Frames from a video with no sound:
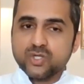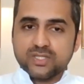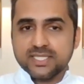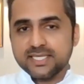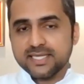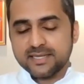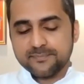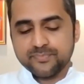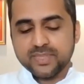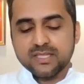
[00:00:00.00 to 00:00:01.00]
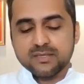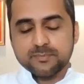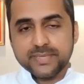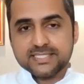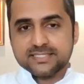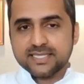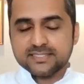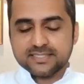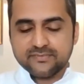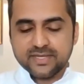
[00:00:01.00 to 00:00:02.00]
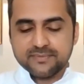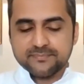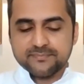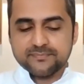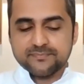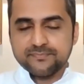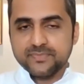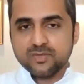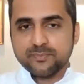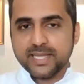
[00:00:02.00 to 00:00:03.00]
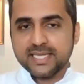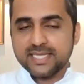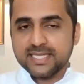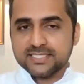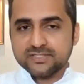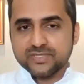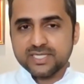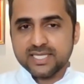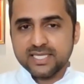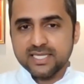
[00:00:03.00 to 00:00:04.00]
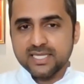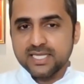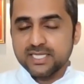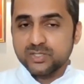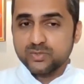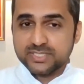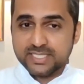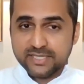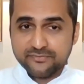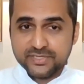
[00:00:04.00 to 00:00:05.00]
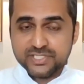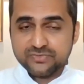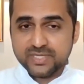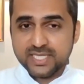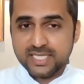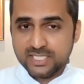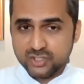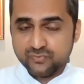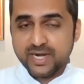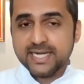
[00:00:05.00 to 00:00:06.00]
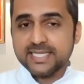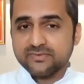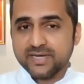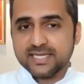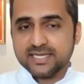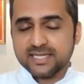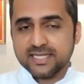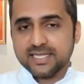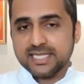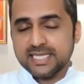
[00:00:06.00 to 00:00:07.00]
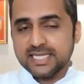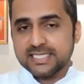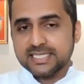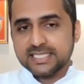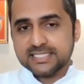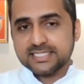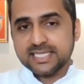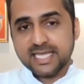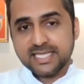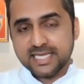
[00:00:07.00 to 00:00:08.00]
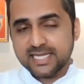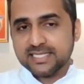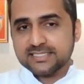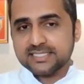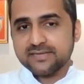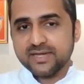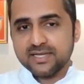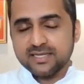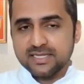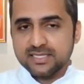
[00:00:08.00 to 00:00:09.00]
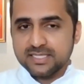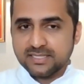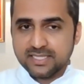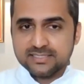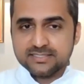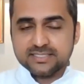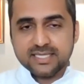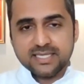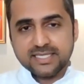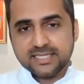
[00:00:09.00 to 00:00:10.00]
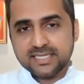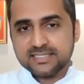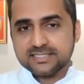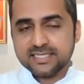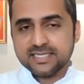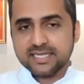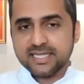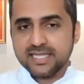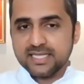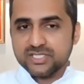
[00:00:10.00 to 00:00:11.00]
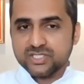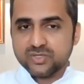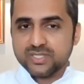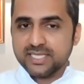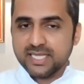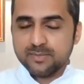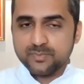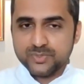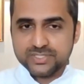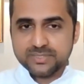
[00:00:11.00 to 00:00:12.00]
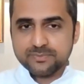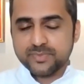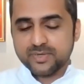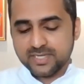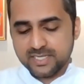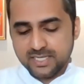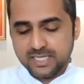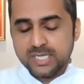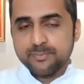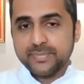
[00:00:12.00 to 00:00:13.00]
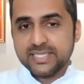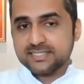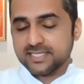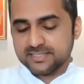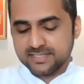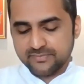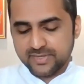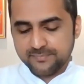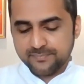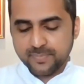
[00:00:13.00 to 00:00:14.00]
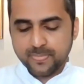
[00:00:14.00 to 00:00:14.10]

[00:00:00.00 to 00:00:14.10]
चौथी है मनसा सेवा हम्म, तो पहली है स्व की दूसरी है विश्व की जो वाणी द्वारा करेंगे तीसरी है यज्ञ सेवा तन से या धन से करेंगे चौथी है मोस्ट इंपॉर्टेंट मनसा सेवा